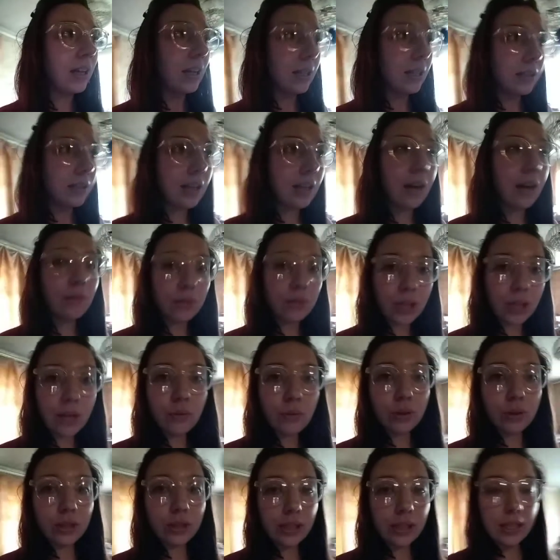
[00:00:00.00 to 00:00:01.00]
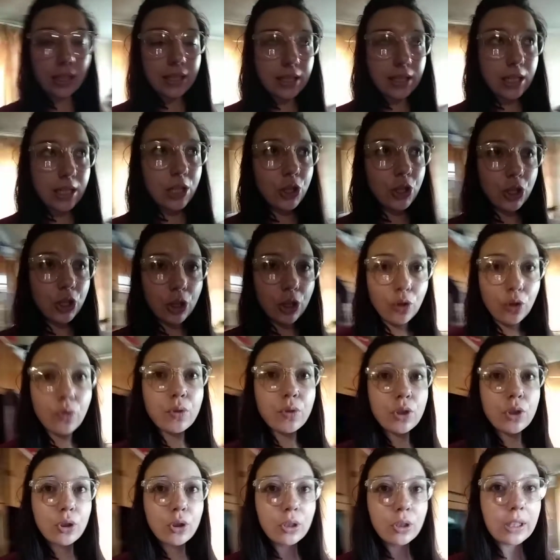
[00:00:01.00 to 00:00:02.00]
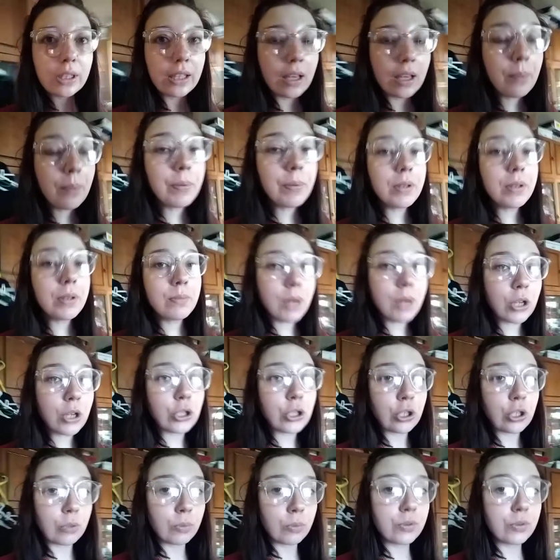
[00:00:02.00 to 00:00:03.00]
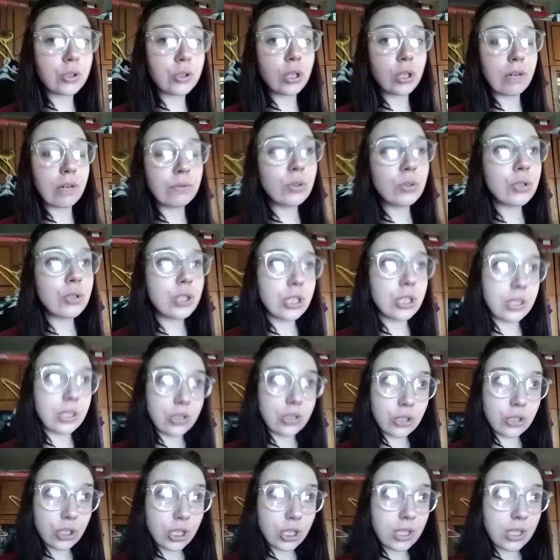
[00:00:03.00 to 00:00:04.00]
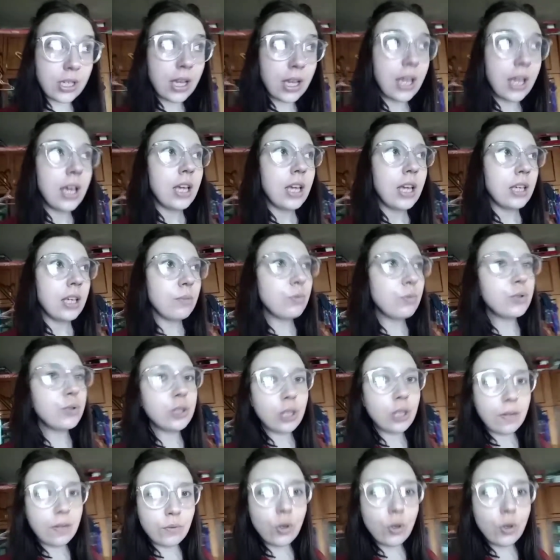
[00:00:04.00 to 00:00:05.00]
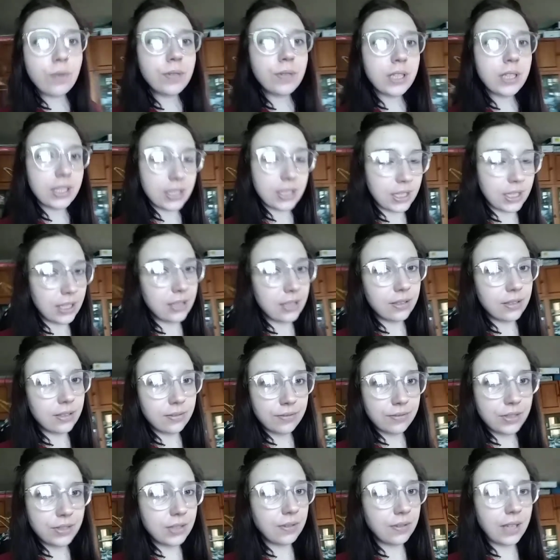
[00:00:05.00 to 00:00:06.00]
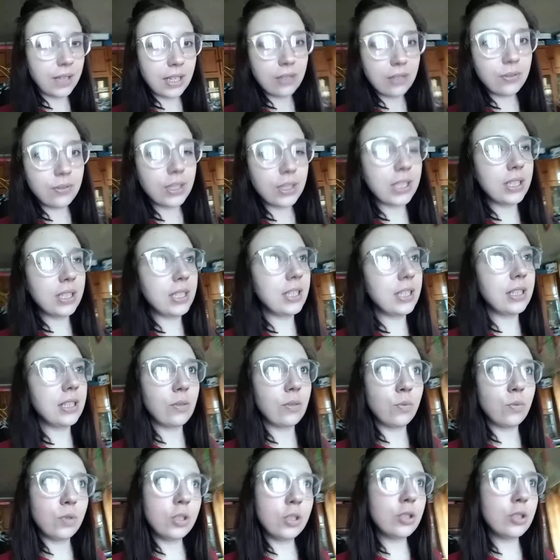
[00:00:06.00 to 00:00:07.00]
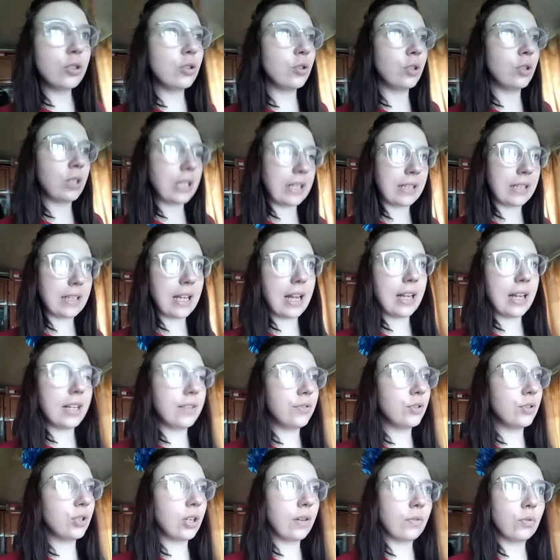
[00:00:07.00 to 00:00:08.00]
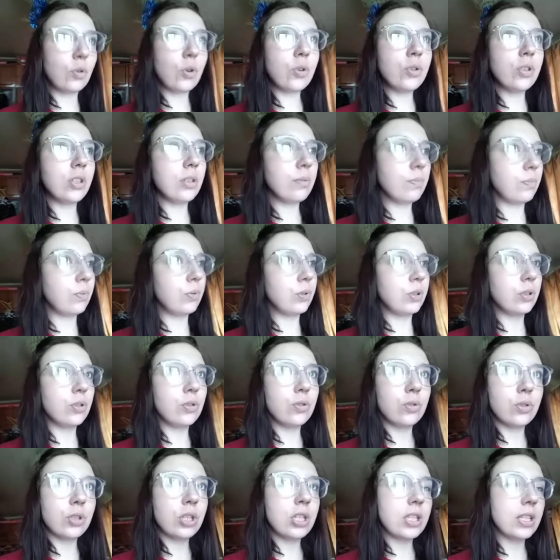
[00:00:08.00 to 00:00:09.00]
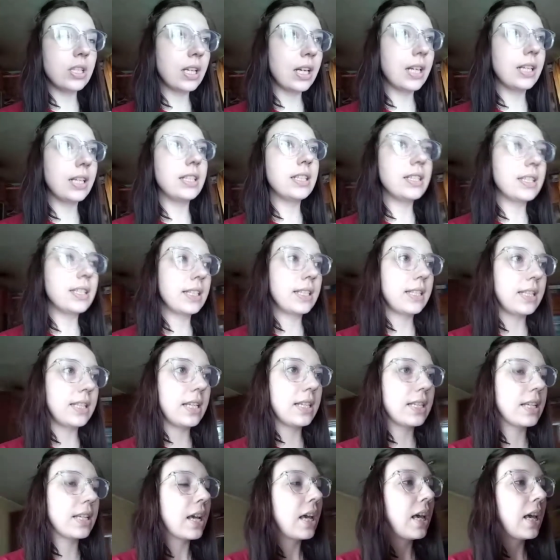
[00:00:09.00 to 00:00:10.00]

Да, вот так вот эгоистично, но все-таки я понимаю, что ему все равно жизнь жить, ему все равно выходить в свет, выходить на улицу и так далее, все равно он не будет всю жизнь находиться здесь,